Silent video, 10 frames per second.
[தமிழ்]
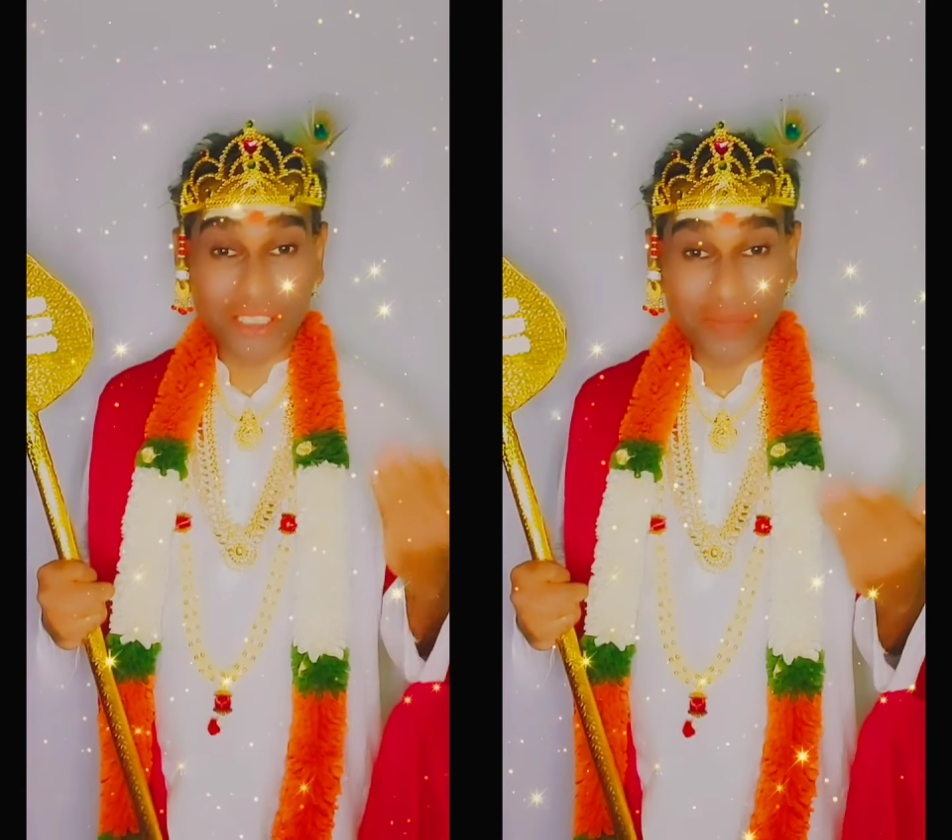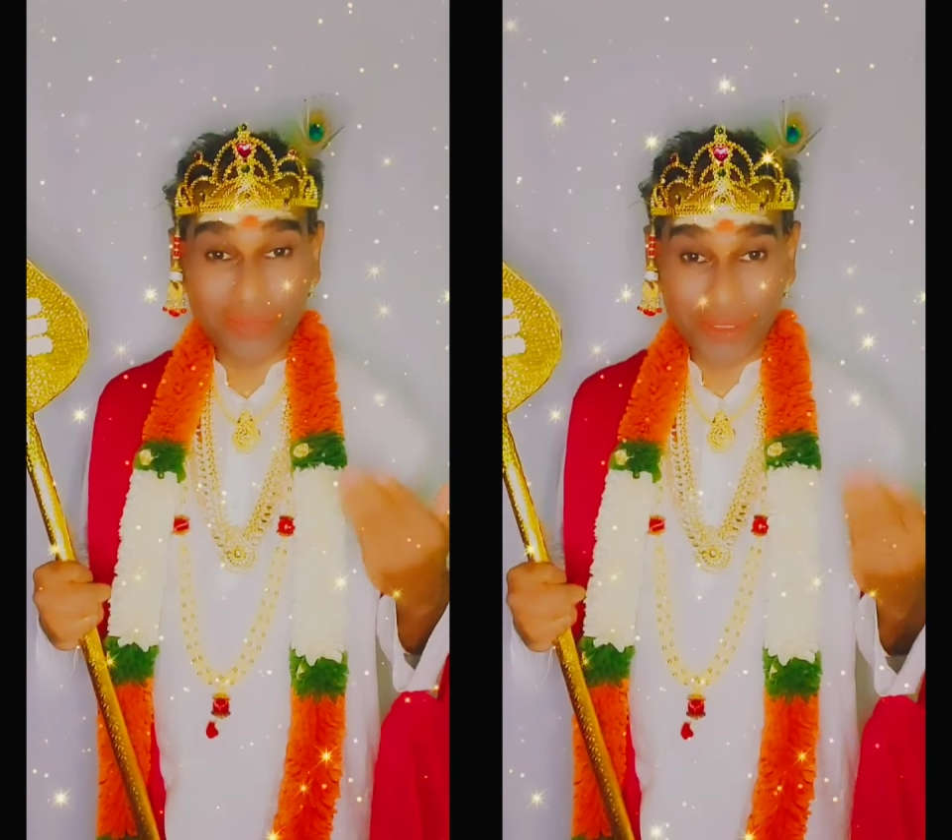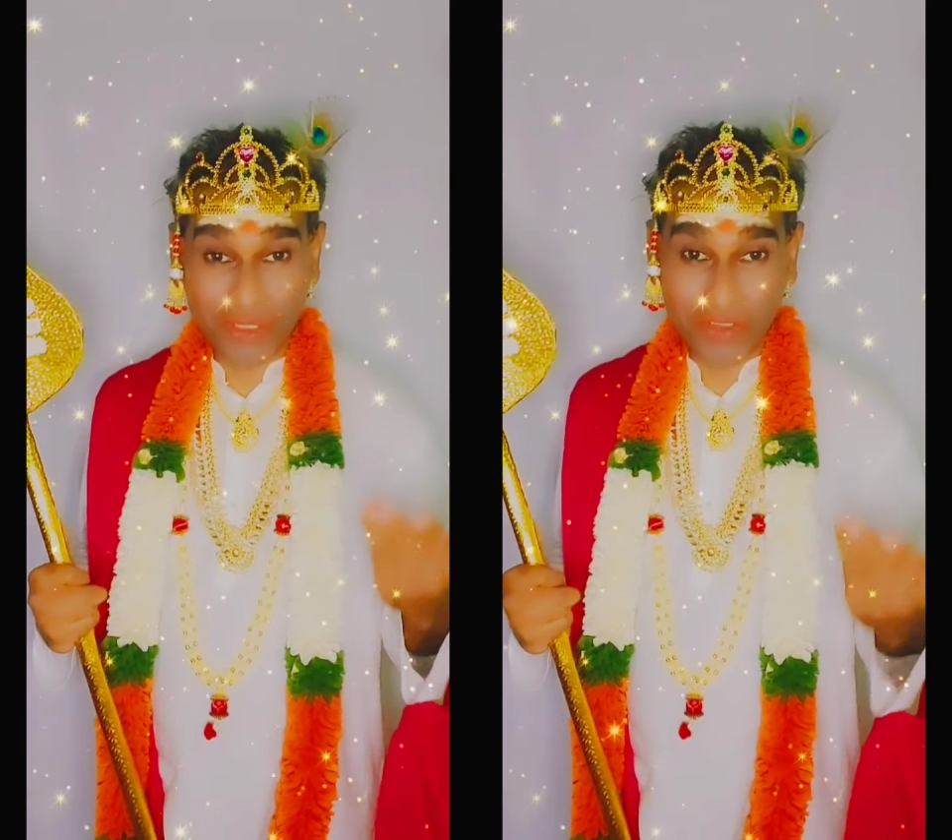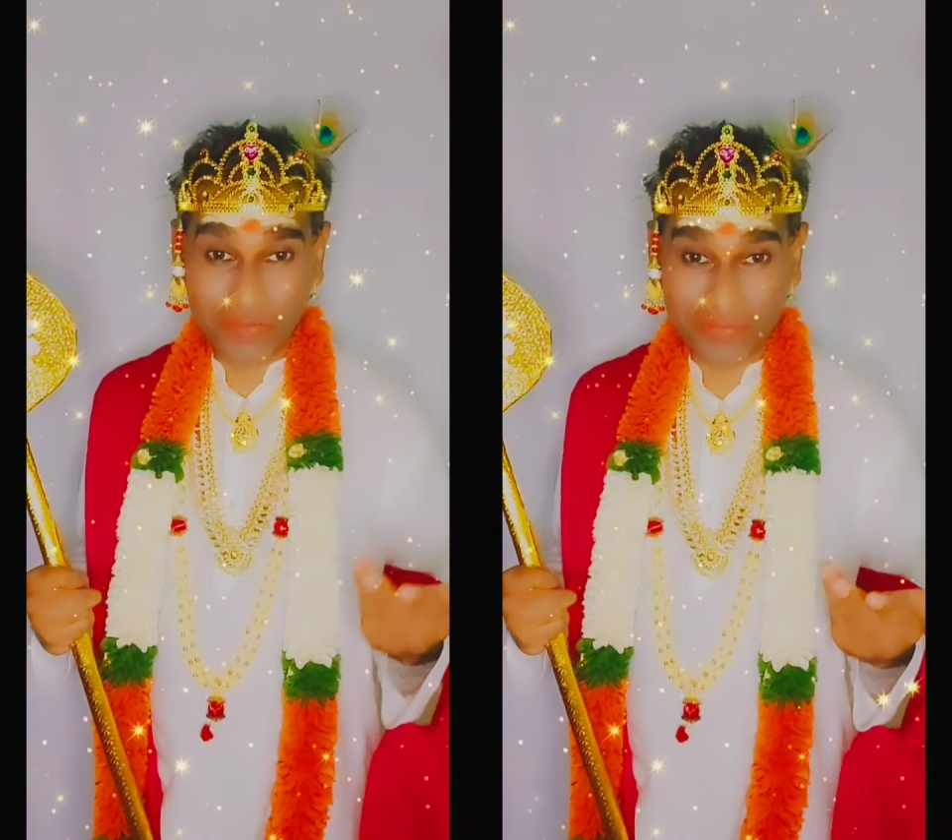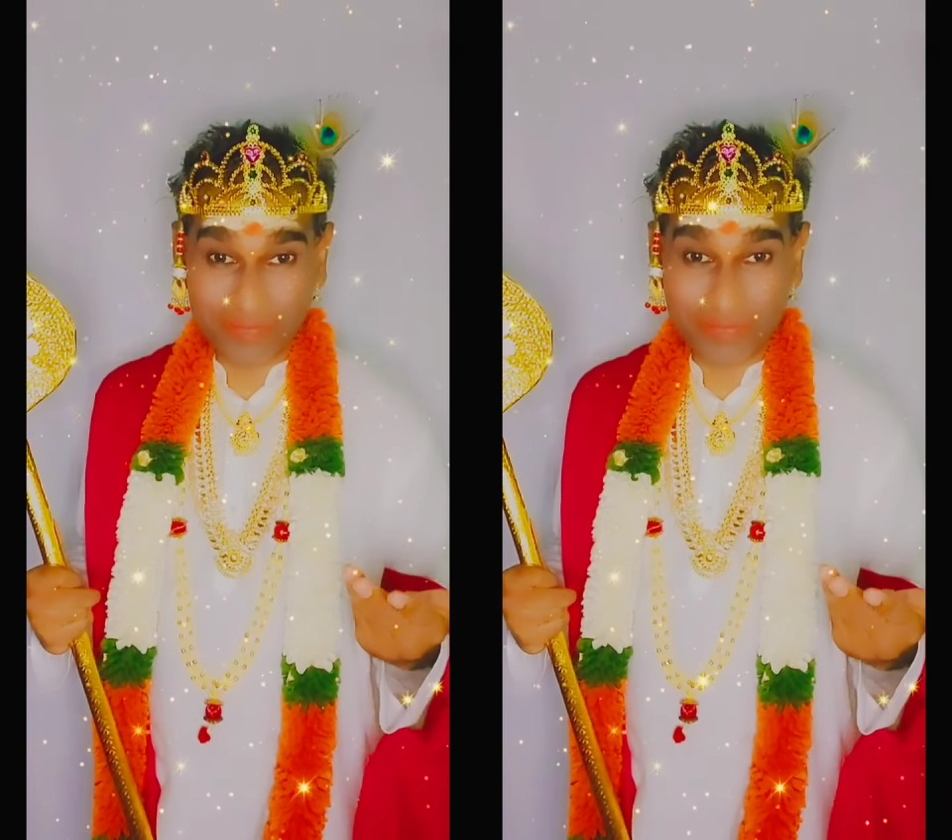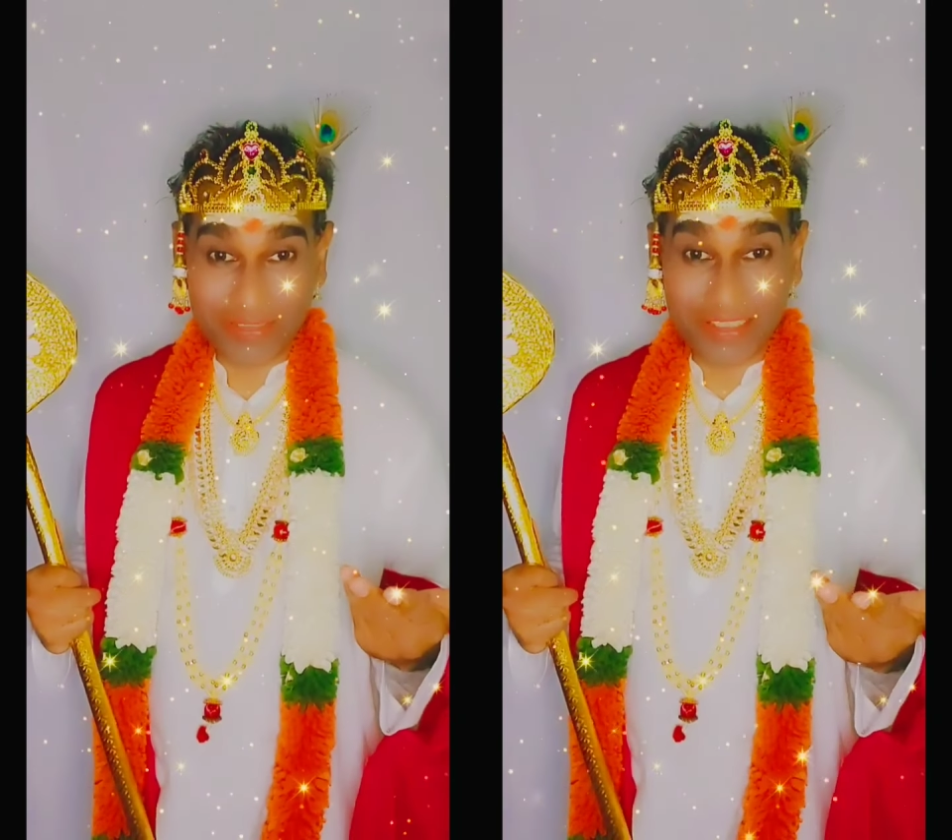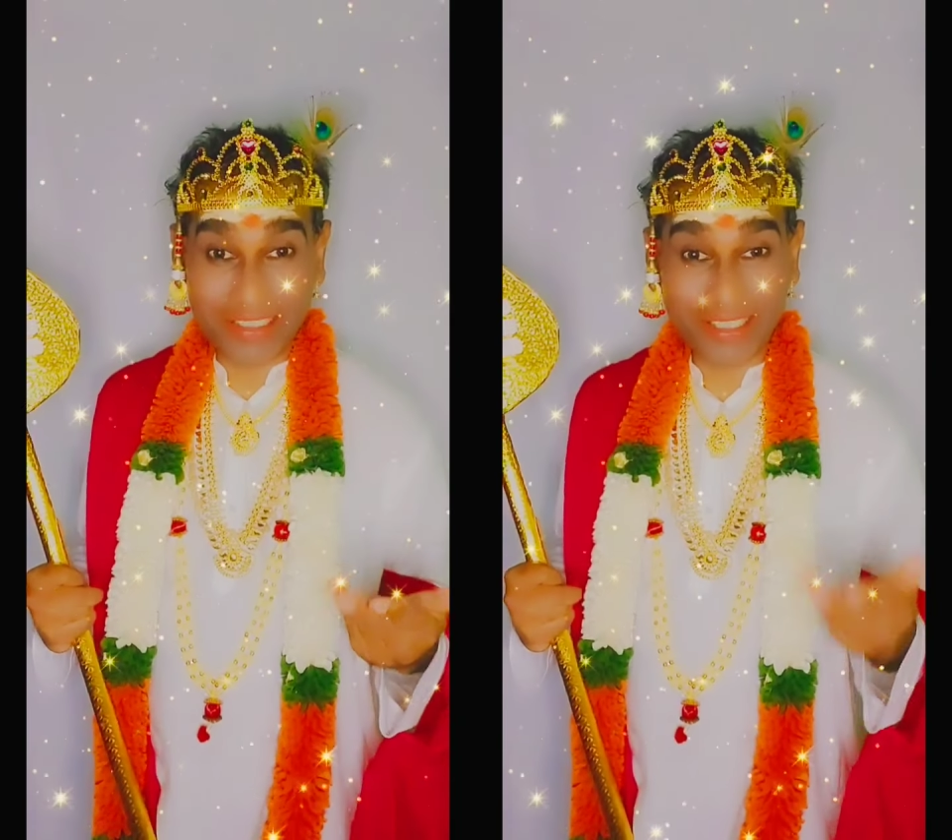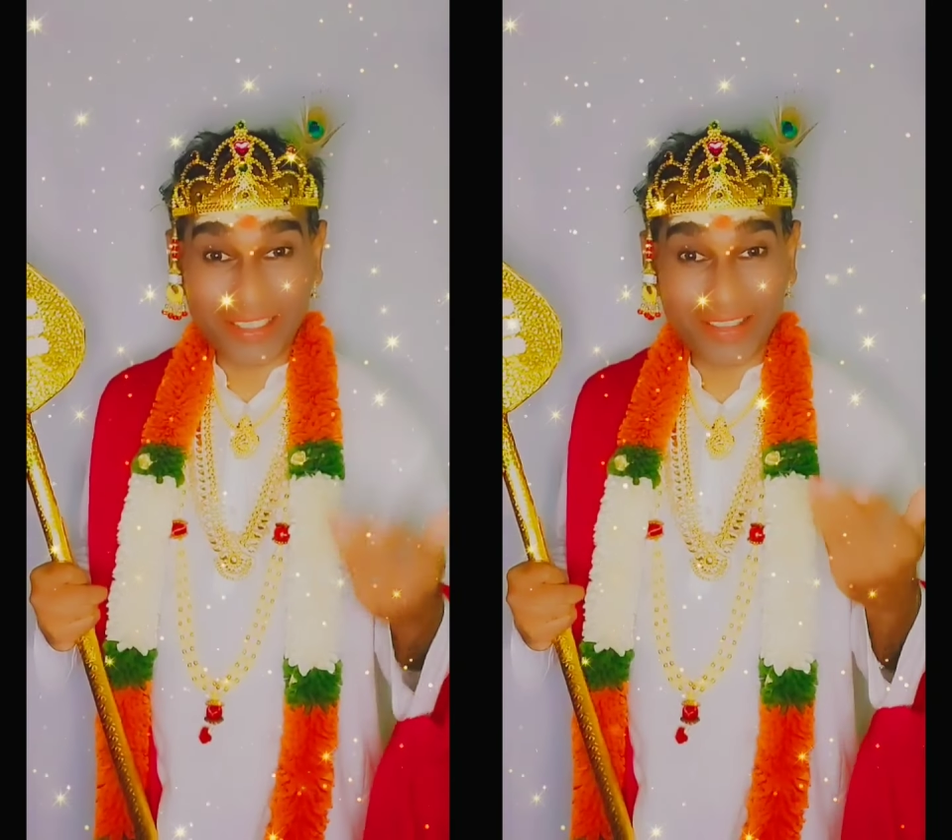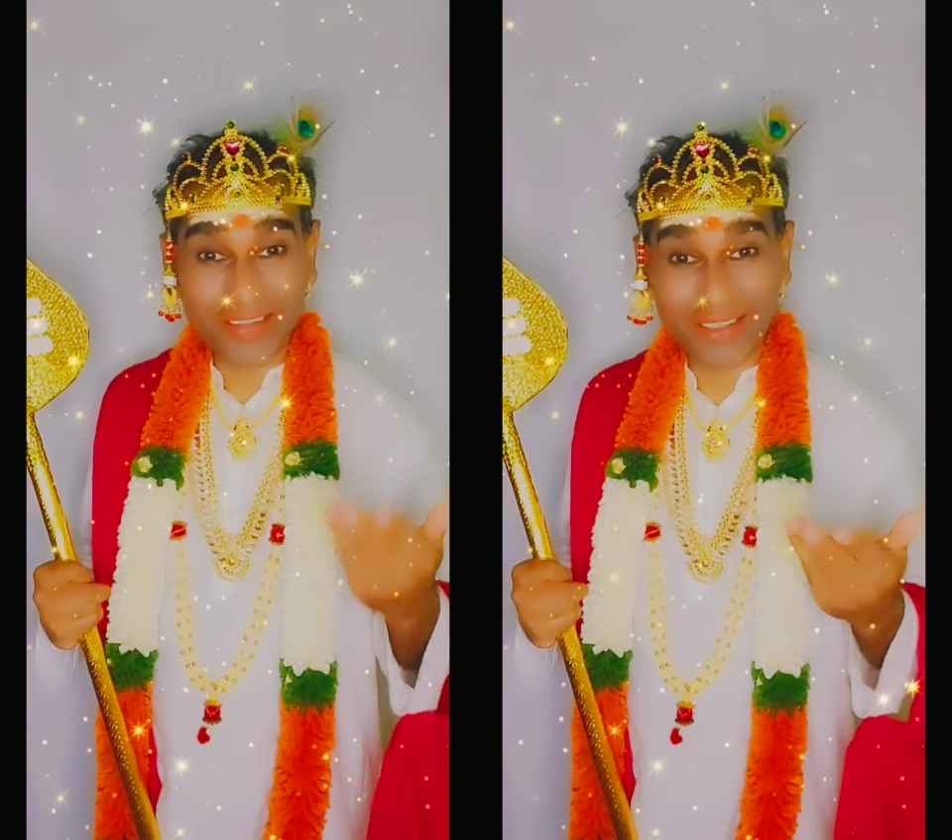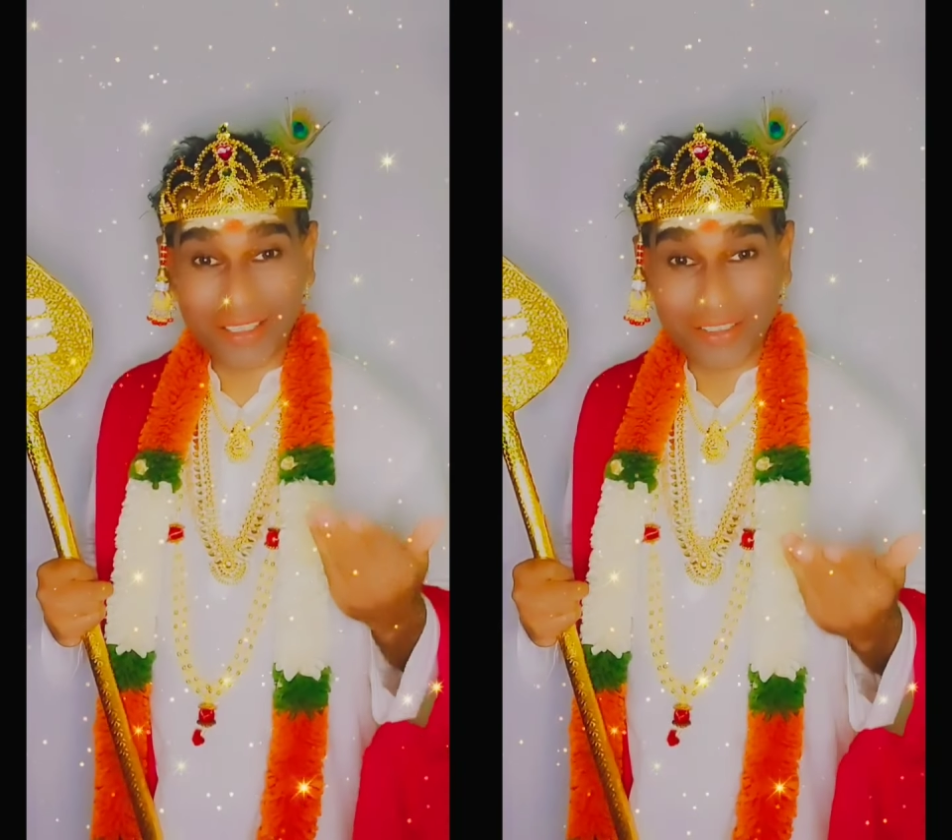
எழுப்புகிறோம் நீங்கள்தான்